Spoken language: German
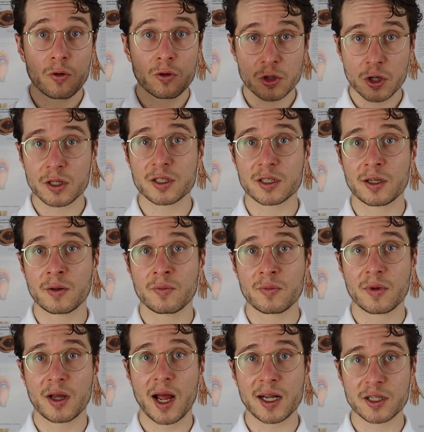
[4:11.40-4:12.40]
und
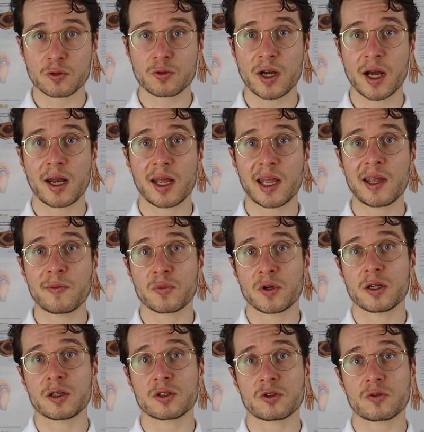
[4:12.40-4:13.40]
trotzdem hast du kein
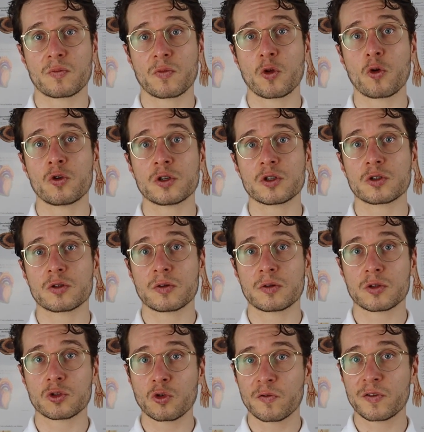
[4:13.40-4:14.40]
Ergebnis. Und
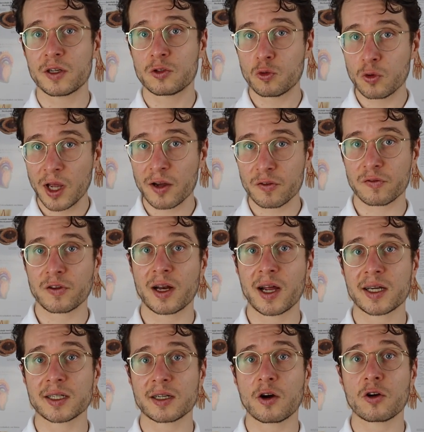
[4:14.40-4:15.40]
so wie du ja
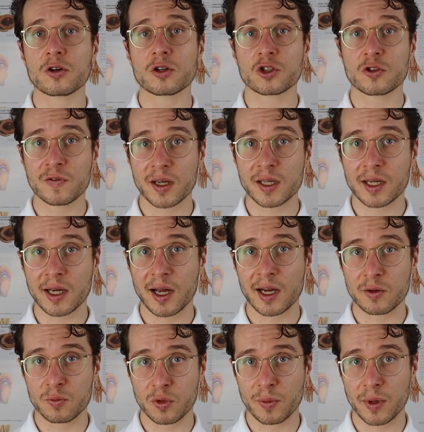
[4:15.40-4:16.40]
vielleicht auch
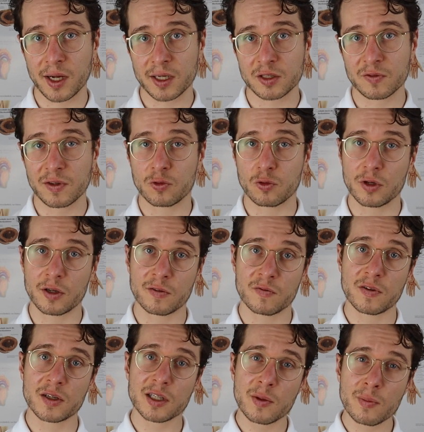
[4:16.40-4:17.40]
Schwierigkeiten bemerkst, wenn du
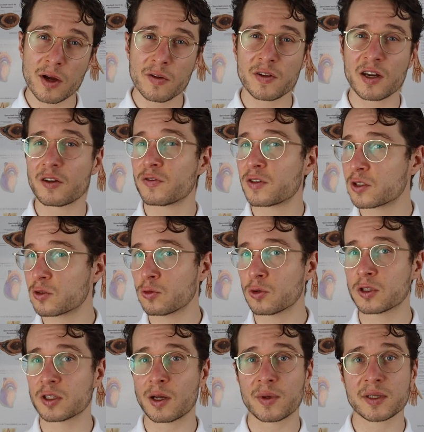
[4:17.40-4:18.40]
irgendwas immer wieder
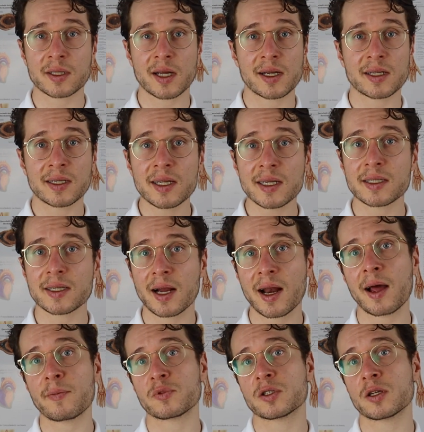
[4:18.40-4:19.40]
versuchst, aber es halt nicht
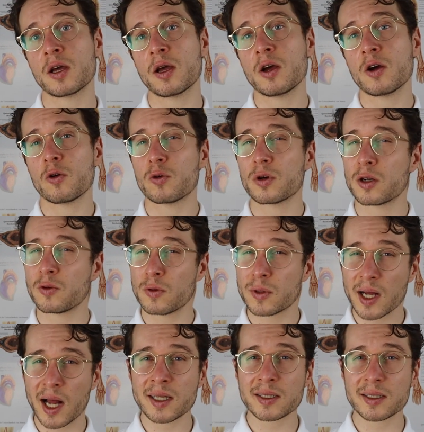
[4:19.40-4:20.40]
klappt oder
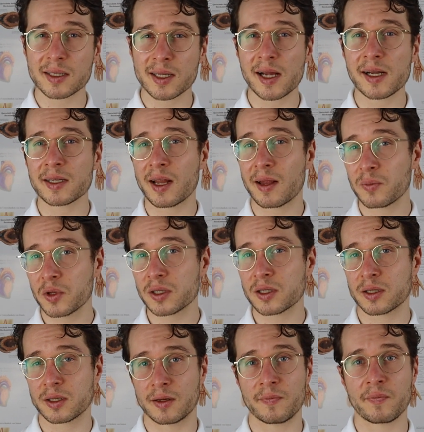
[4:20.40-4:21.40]
nur ganz selten ein
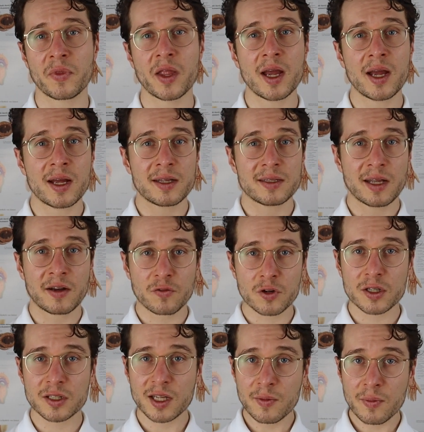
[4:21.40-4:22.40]
bisschen, dann
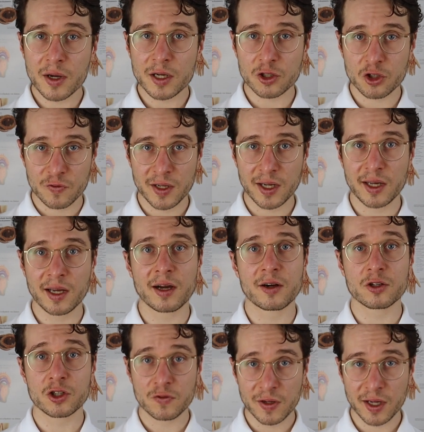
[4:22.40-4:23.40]
wird es immer
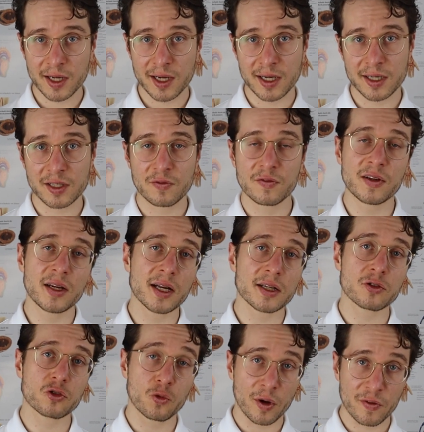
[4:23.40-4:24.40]
schwieriger und schwieriger, dich
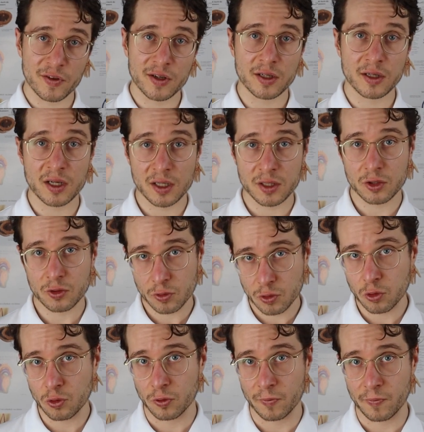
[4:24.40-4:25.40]
wieder zu überwinden, es zu
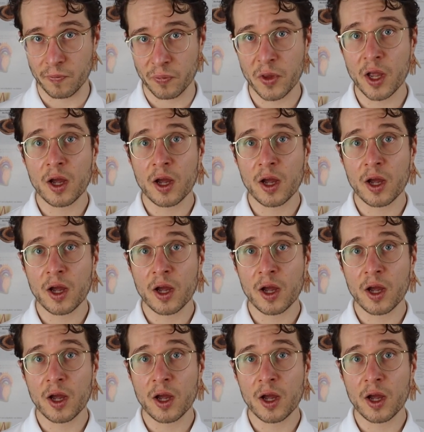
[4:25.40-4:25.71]
tun.